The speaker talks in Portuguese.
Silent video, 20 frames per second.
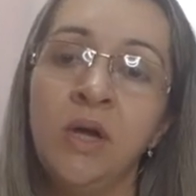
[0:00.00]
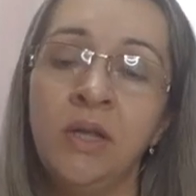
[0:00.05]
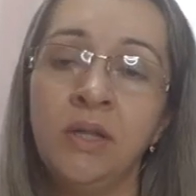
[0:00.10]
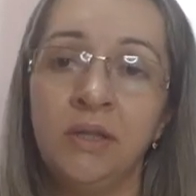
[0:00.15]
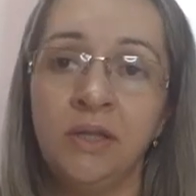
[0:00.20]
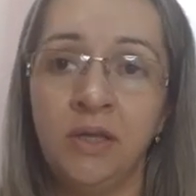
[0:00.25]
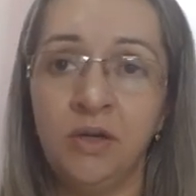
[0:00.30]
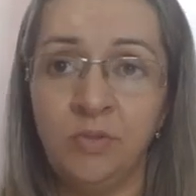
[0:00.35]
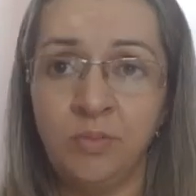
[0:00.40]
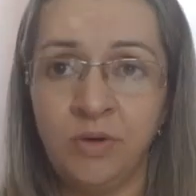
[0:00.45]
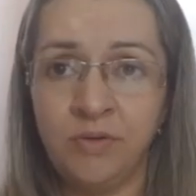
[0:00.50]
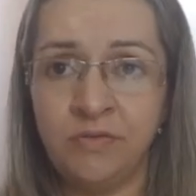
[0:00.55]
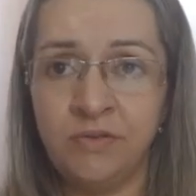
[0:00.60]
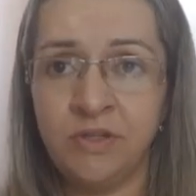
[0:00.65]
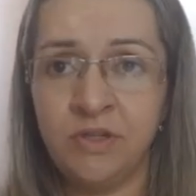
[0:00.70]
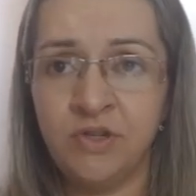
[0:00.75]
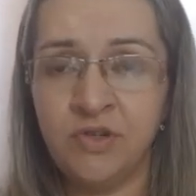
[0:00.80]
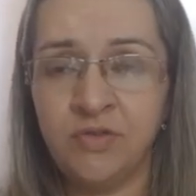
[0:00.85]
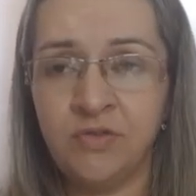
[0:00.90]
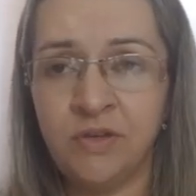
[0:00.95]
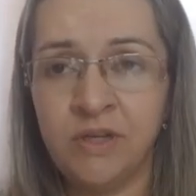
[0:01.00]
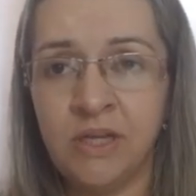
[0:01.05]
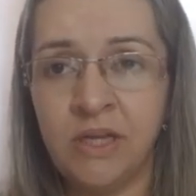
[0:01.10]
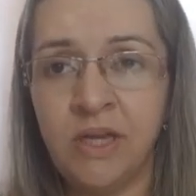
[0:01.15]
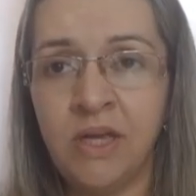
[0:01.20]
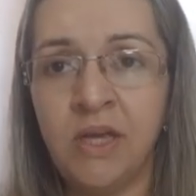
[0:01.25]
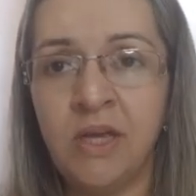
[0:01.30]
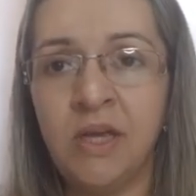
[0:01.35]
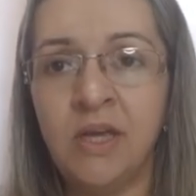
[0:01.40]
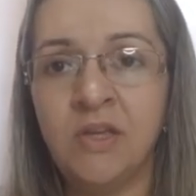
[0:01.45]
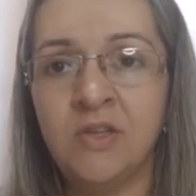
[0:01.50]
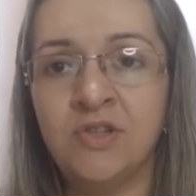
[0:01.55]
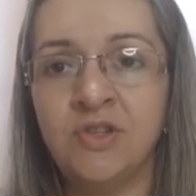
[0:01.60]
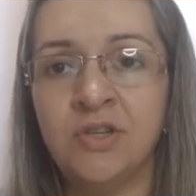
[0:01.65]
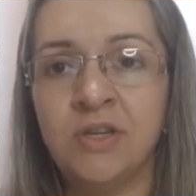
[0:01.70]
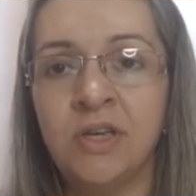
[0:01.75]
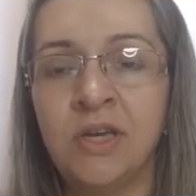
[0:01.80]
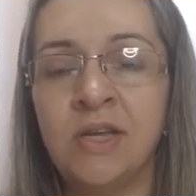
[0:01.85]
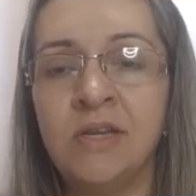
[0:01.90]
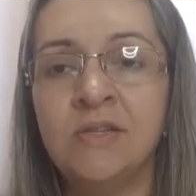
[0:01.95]
ter uma vida
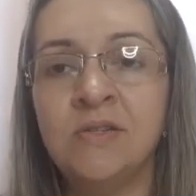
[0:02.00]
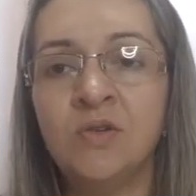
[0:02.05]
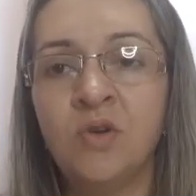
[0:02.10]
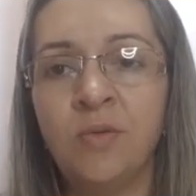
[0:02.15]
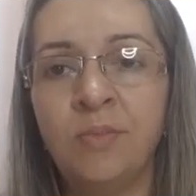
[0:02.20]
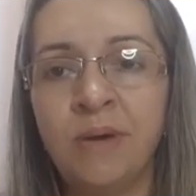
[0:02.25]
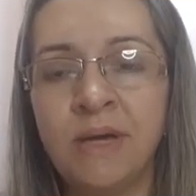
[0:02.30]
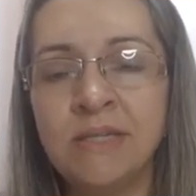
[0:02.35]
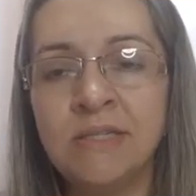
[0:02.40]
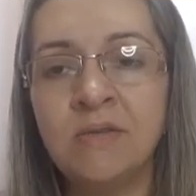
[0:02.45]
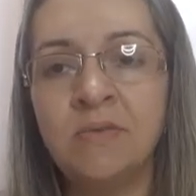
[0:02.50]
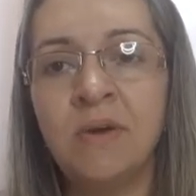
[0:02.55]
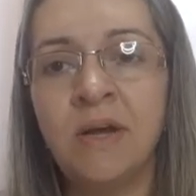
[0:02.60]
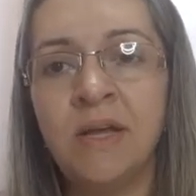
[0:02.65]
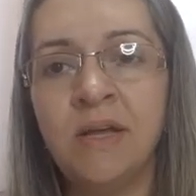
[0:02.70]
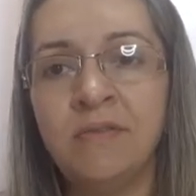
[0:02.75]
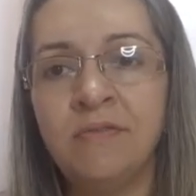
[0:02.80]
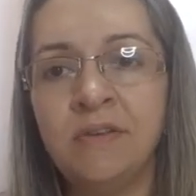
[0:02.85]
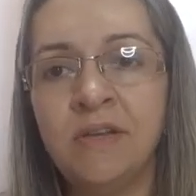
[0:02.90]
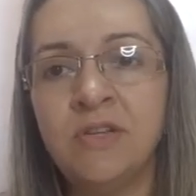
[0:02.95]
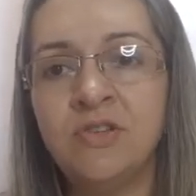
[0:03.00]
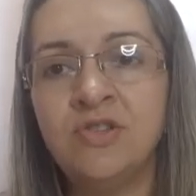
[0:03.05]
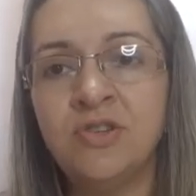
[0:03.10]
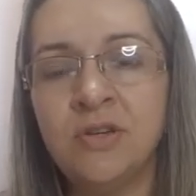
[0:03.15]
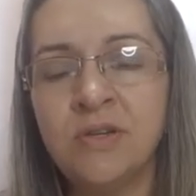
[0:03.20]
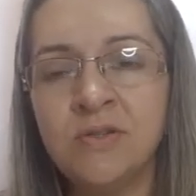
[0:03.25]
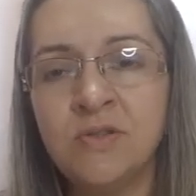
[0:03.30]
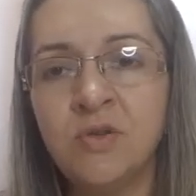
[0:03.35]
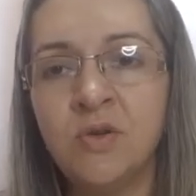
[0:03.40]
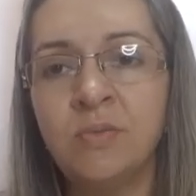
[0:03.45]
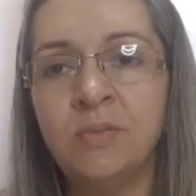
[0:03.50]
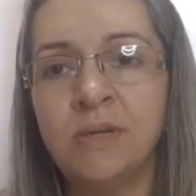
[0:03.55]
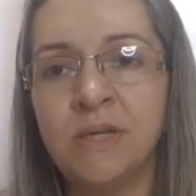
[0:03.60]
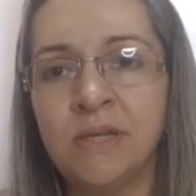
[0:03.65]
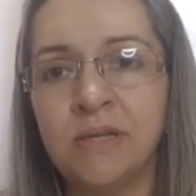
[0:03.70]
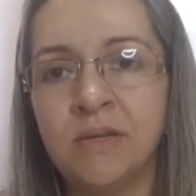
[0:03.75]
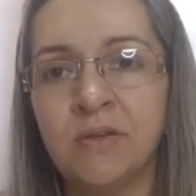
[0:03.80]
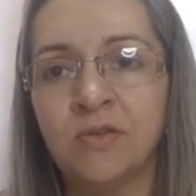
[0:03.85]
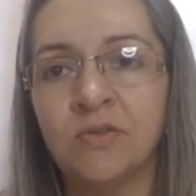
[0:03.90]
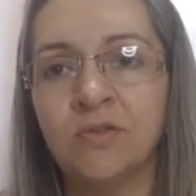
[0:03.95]
diferente, e eles começam a refletir sobre
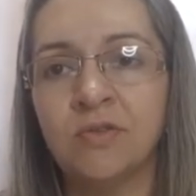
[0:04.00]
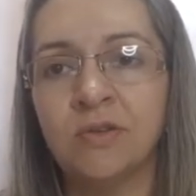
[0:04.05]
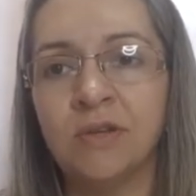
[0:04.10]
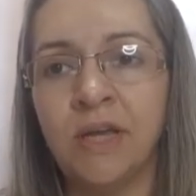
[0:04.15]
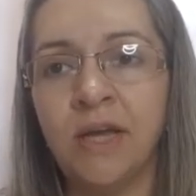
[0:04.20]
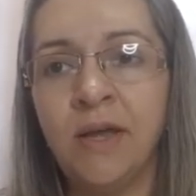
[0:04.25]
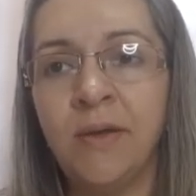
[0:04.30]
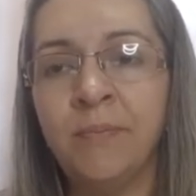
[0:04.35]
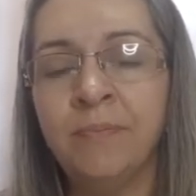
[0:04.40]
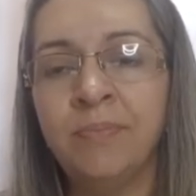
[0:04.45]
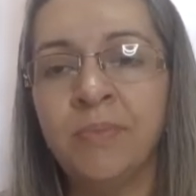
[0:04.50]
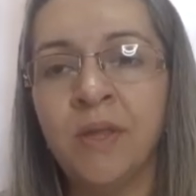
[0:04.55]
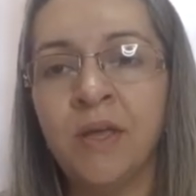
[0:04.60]
isso, né?